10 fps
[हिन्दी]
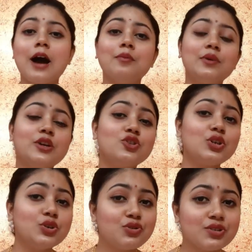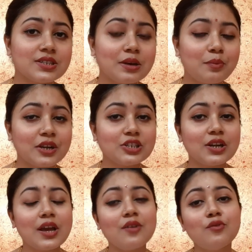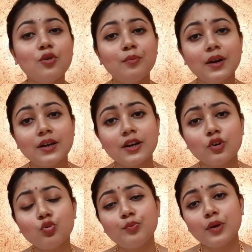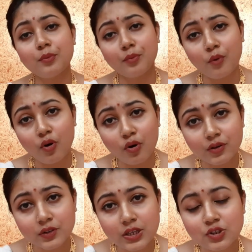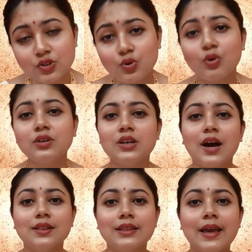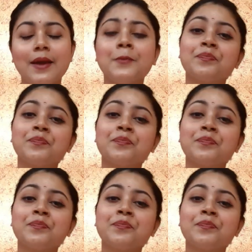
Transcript: आपके जो यूट्रस का प्रेशर है वो ब्लडर के ऊपर बहुत ही ज़ोर डालते हैं